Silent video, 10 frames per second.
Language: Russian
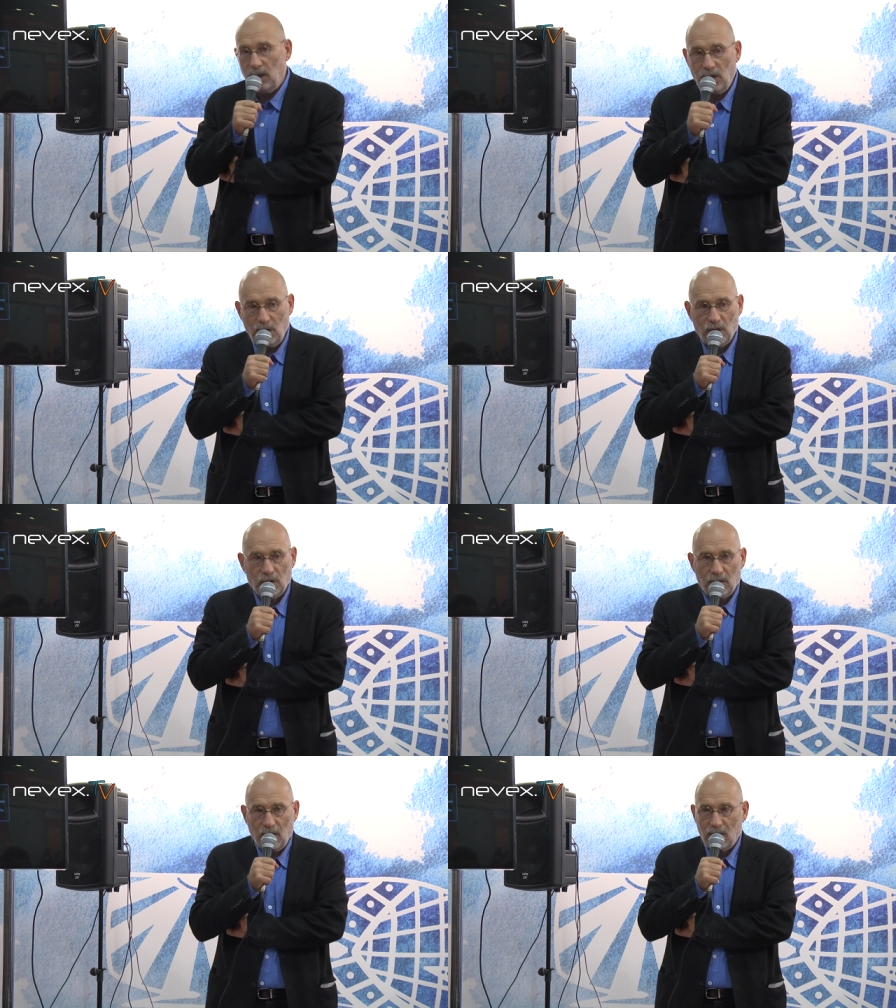И
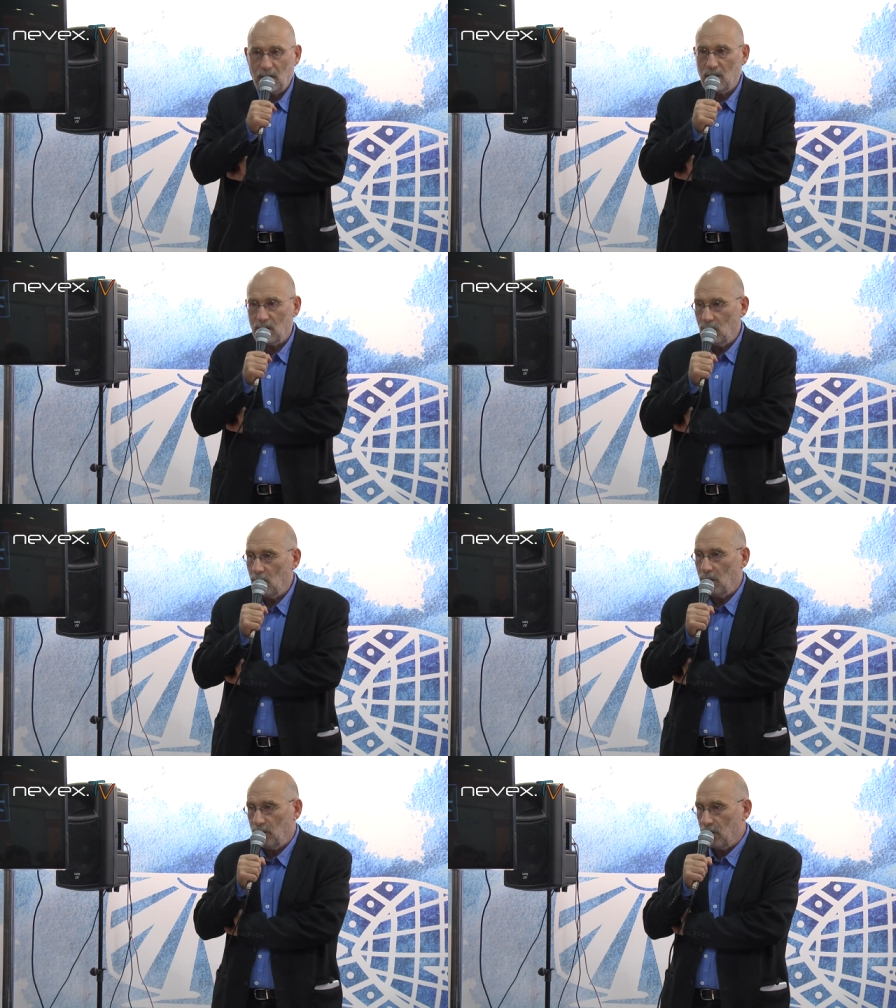читать
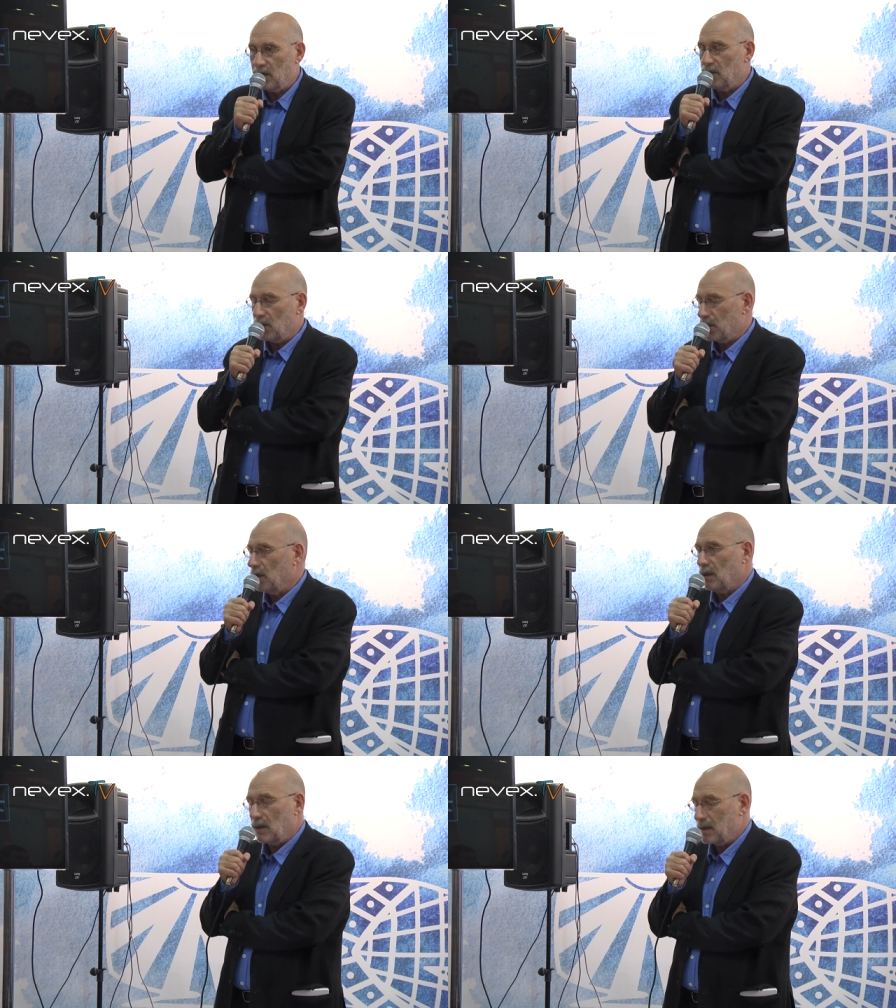историю вот
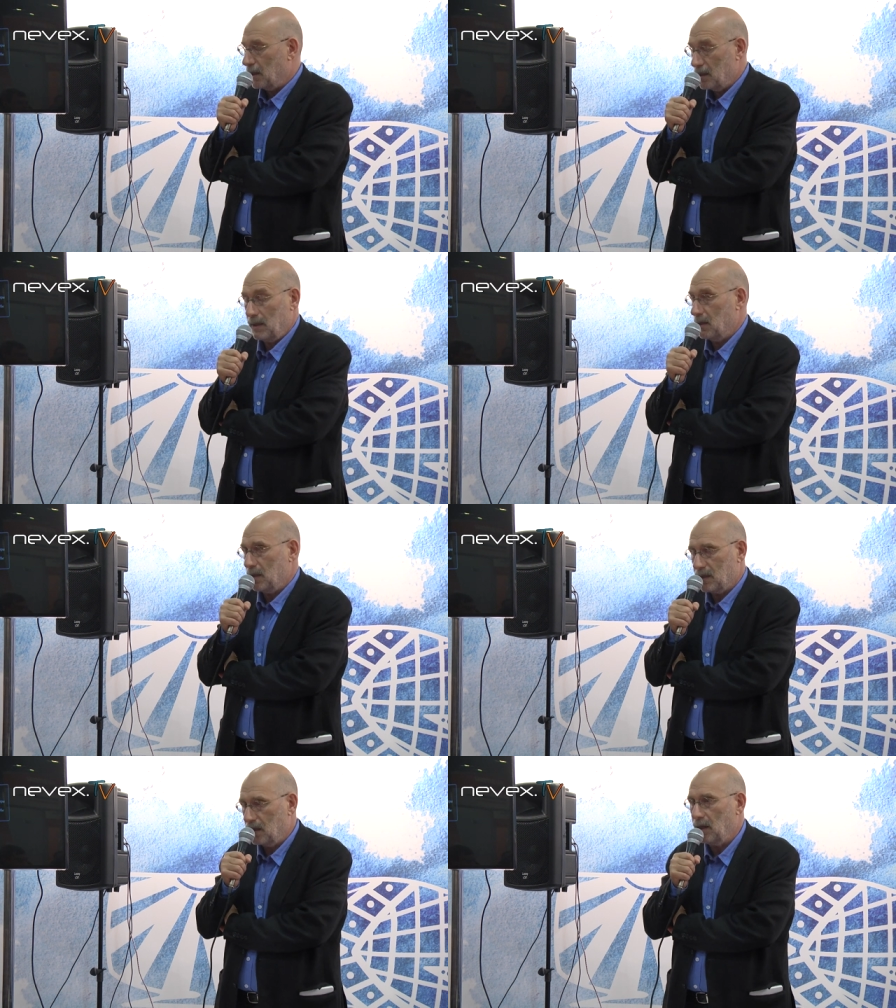совершенно, так сказать,
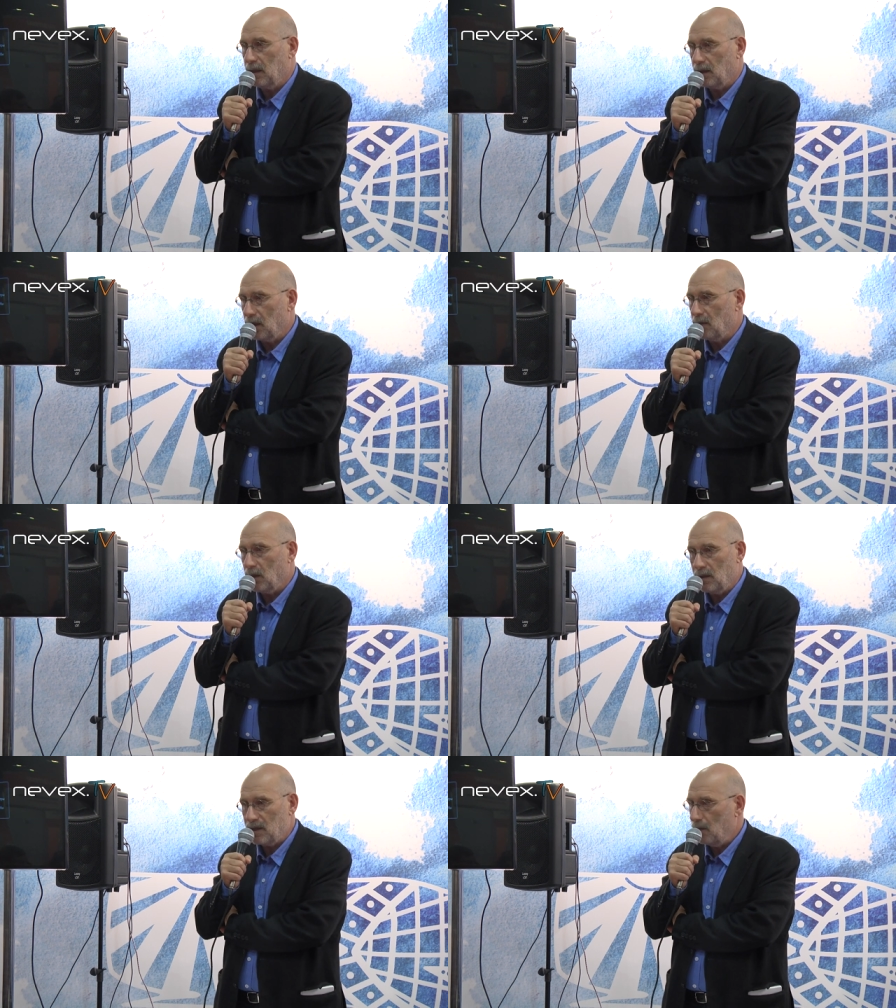с открытыми
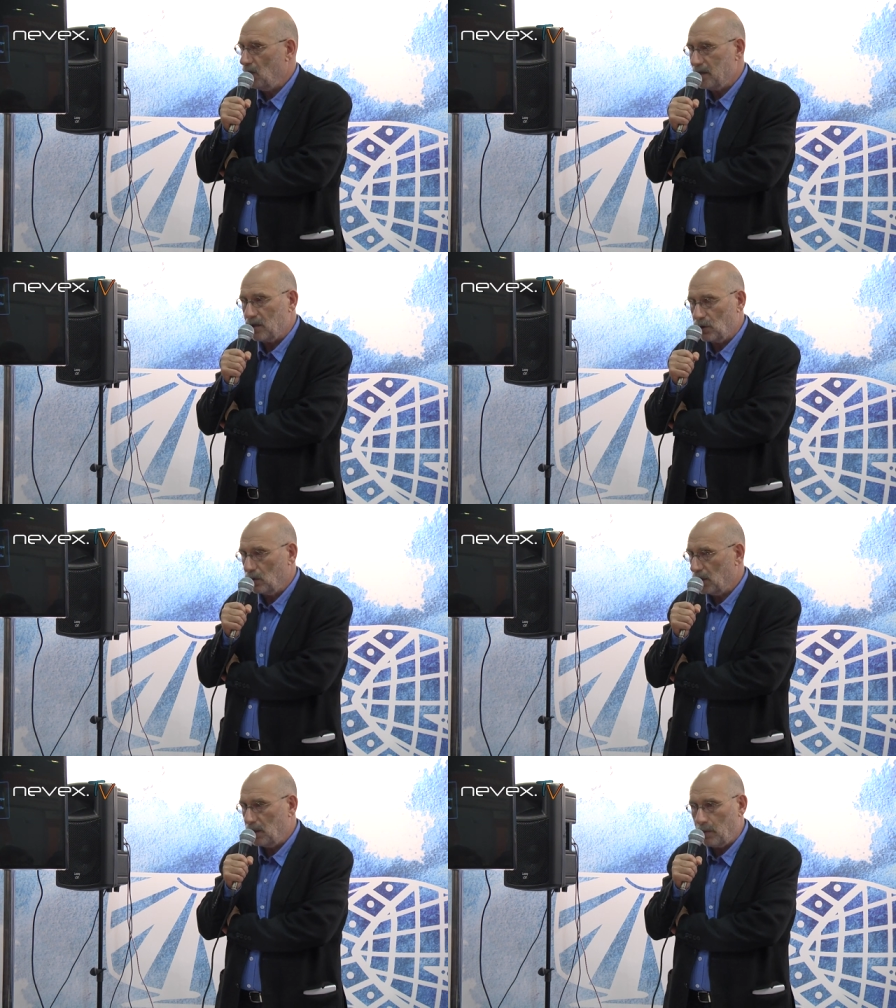глазами, если
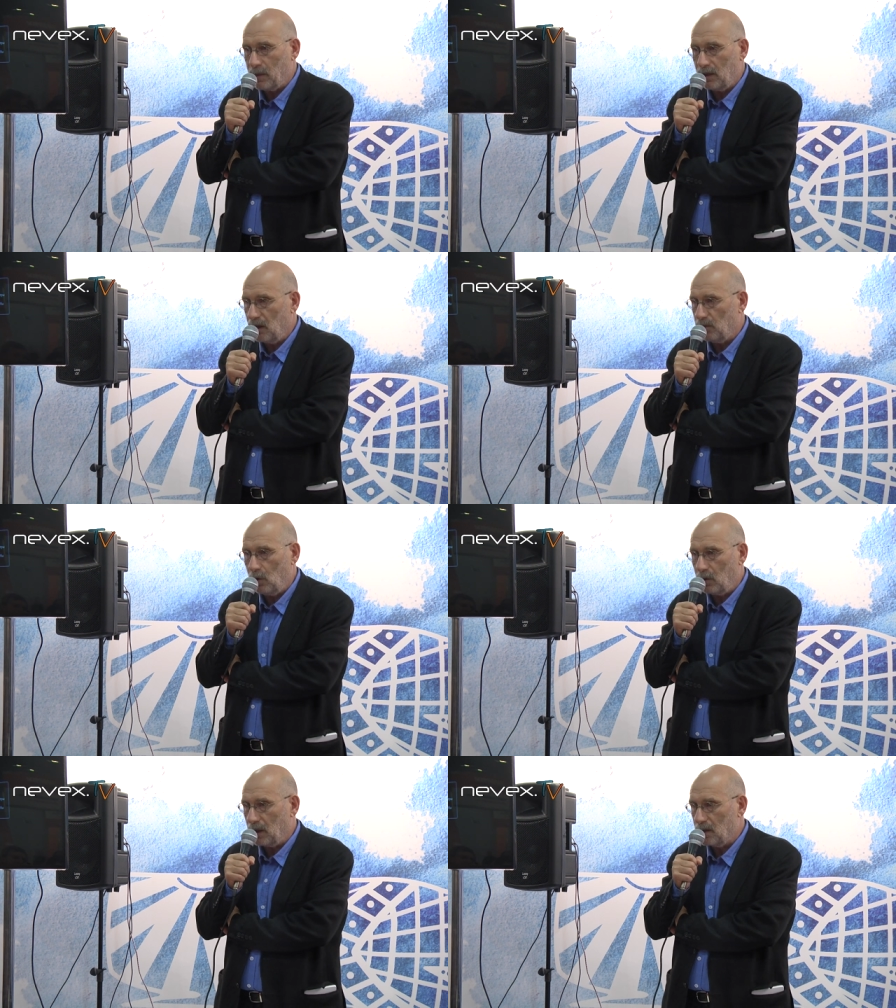что-то не попадает в
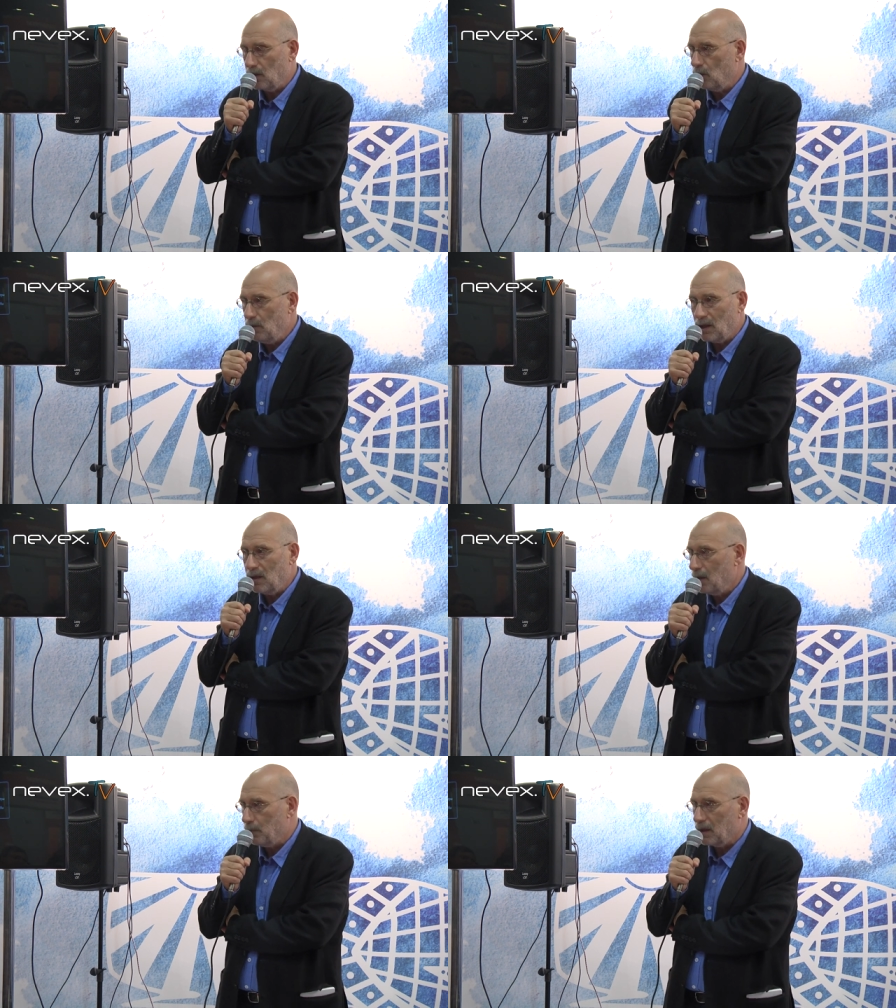мою картину мира,
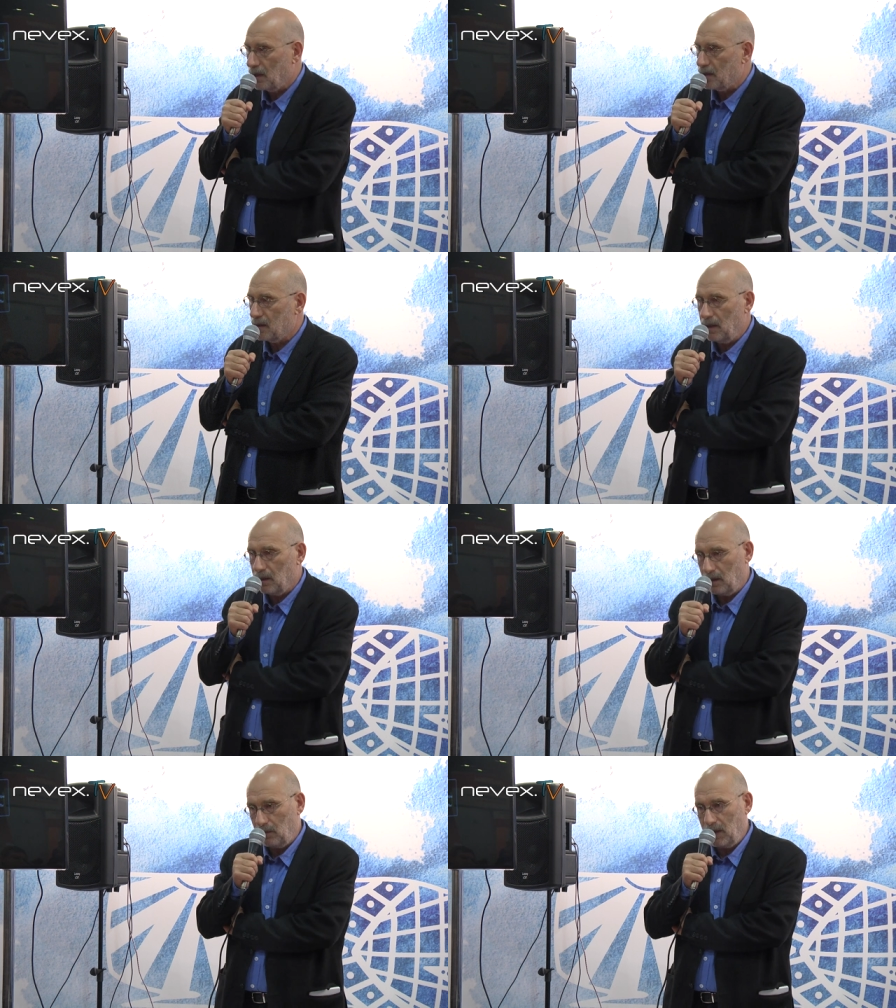не пытаться
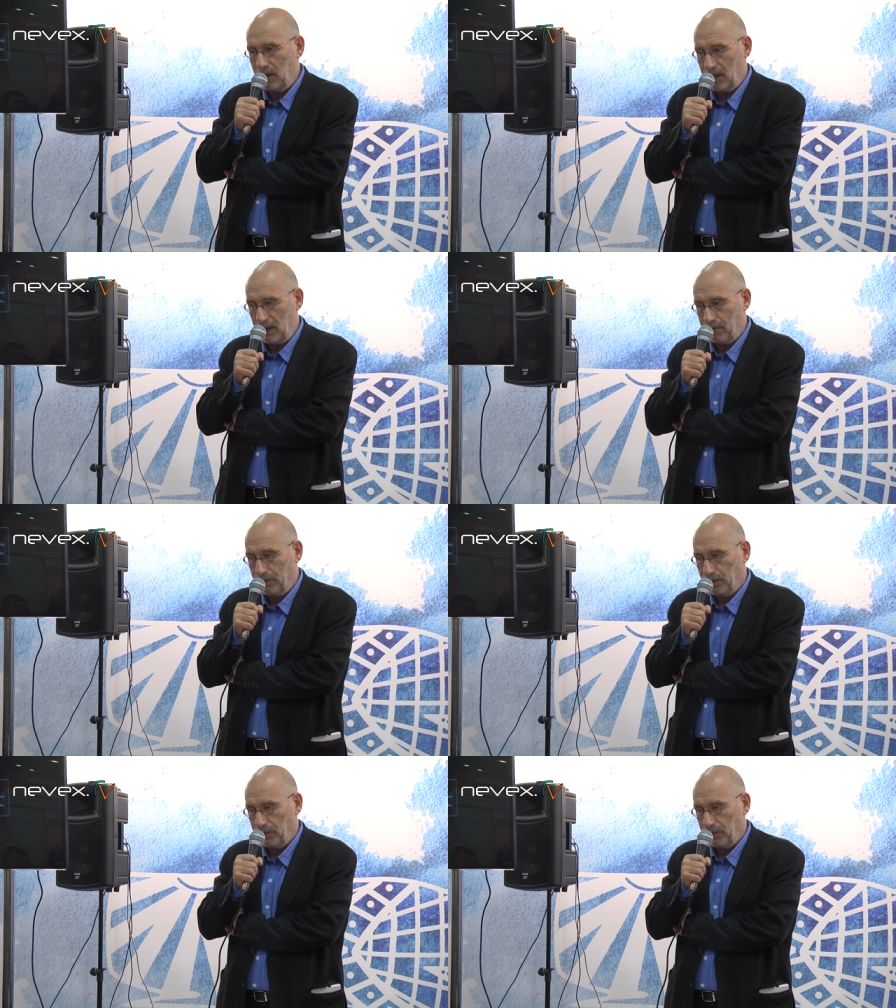это обойти.